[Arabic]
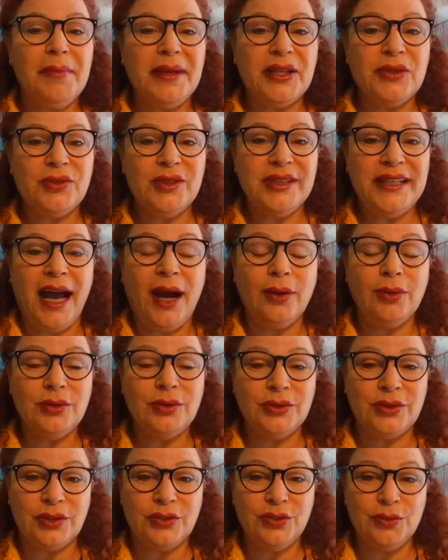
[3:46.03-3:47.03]
بدكم
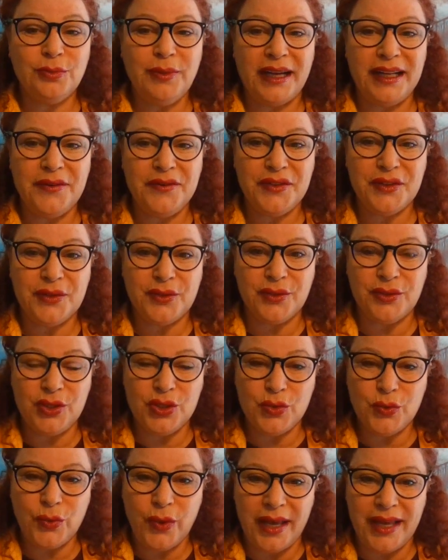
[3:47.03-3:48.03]
تحاولوا تقعدوا مع نفسكم
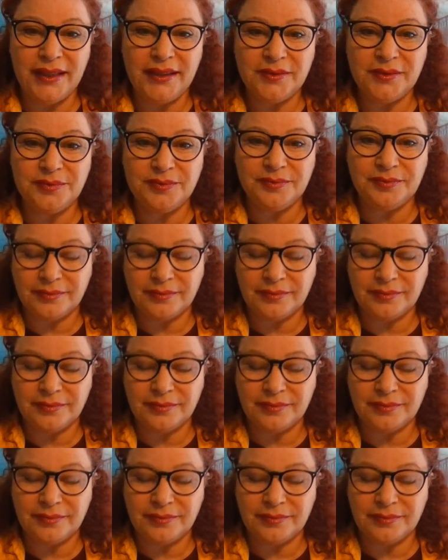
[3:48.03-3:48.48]
شوي